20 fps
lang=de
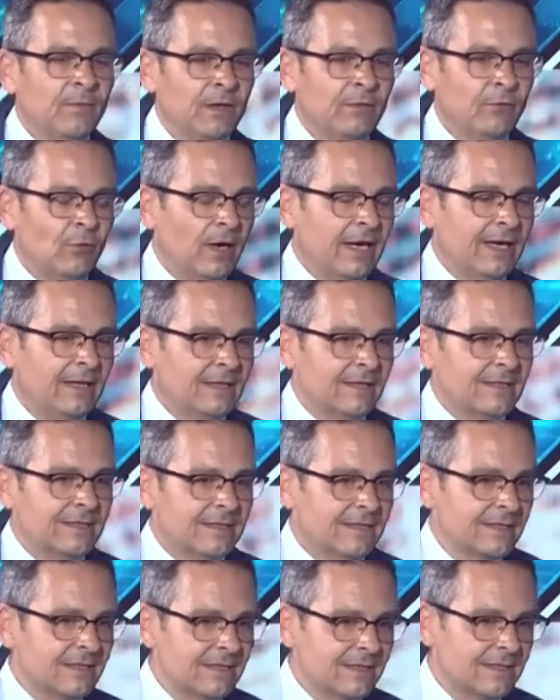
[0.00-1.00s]
Und in Wahrheit
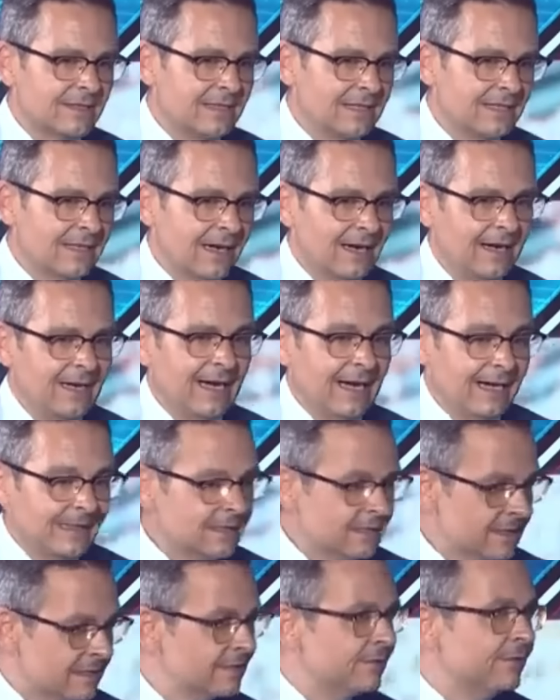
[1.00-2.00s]
ist das diese
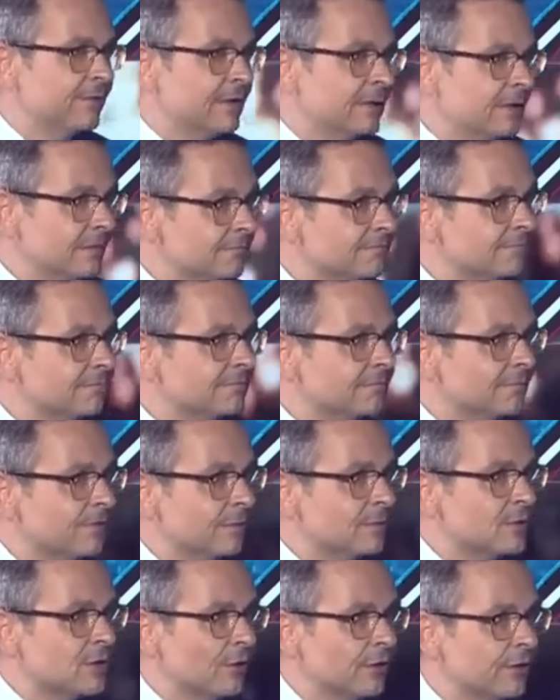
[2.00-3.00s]
Allianz, die vor,
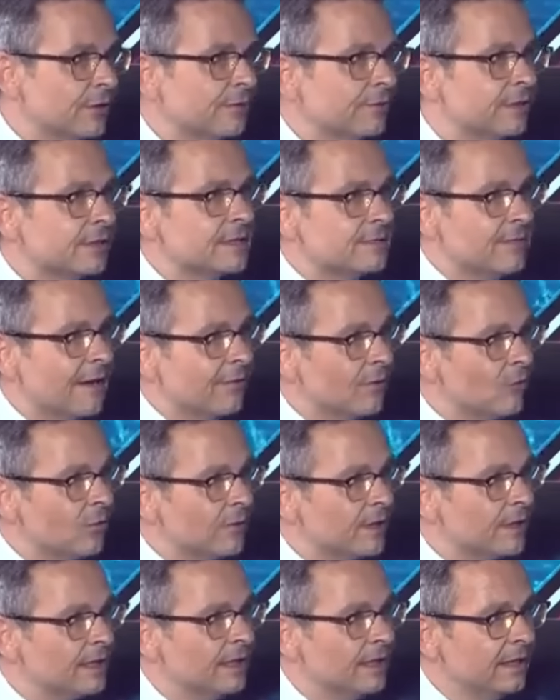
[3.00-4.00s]
am Sonntag vor zwei
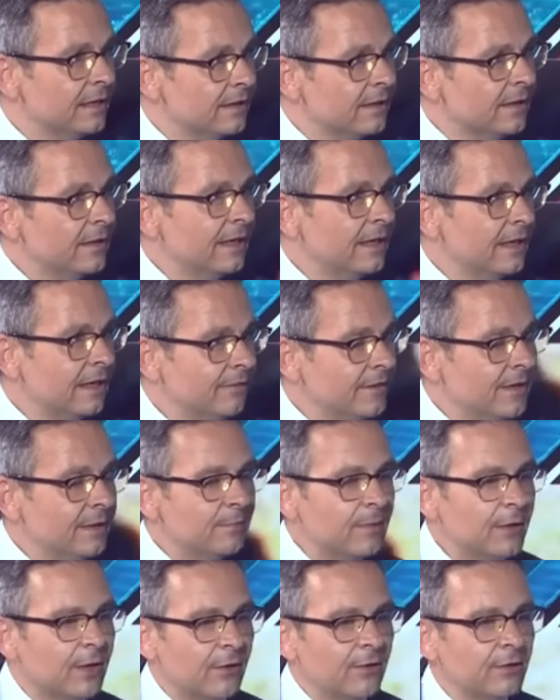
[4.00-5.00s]
Wochen hier in
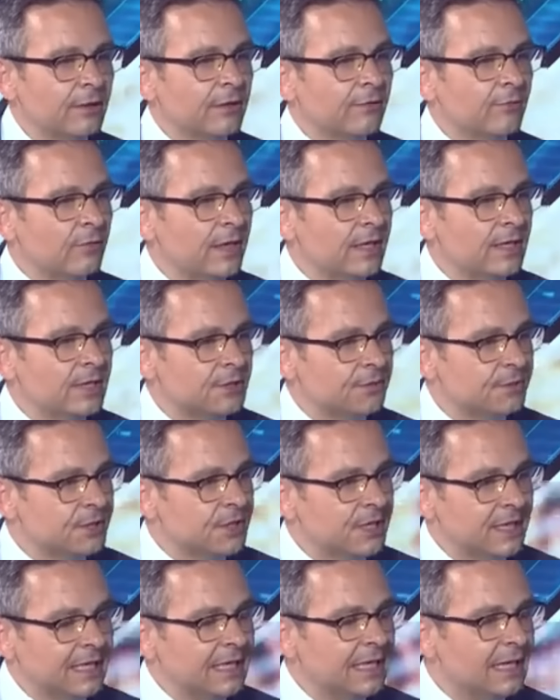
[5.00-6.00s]
Wien begründet worden ist,
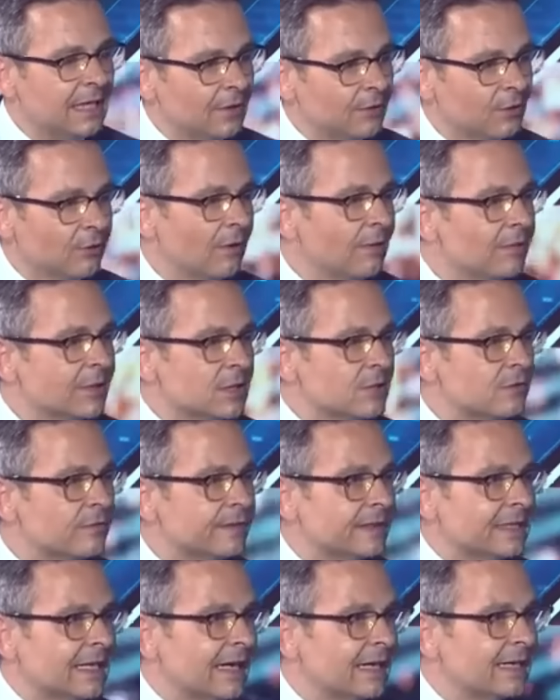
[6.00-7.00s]
zwischen Kickel und Orban
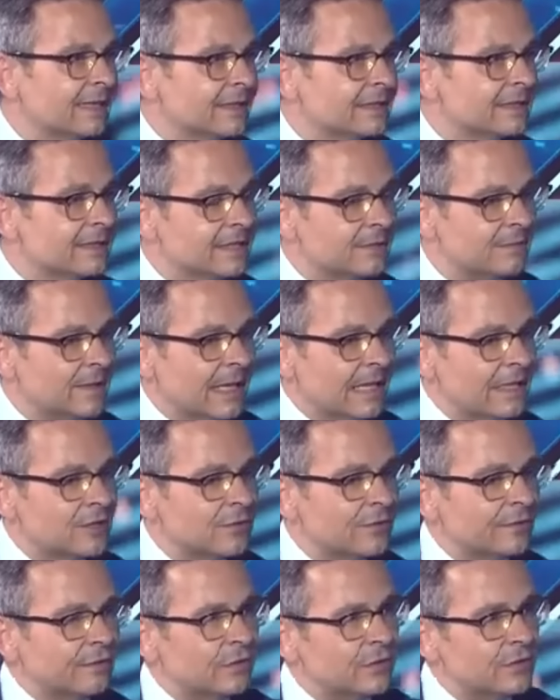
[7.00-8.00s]
zu verdanken, dass das
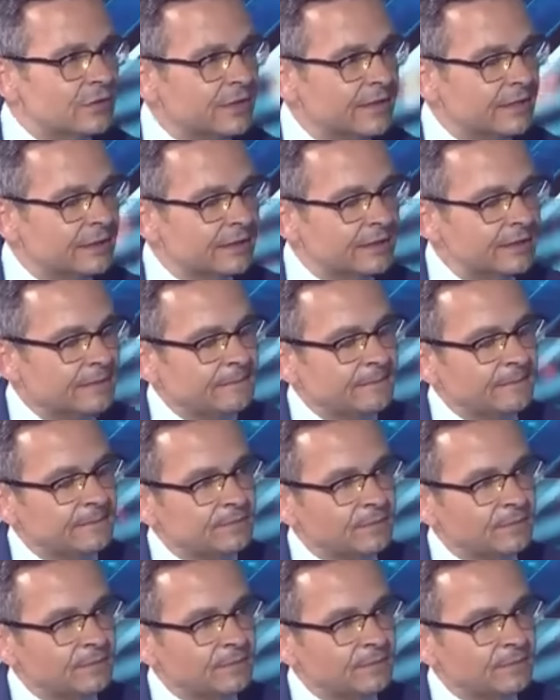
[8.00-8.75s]
wirklich so funktioniert hat.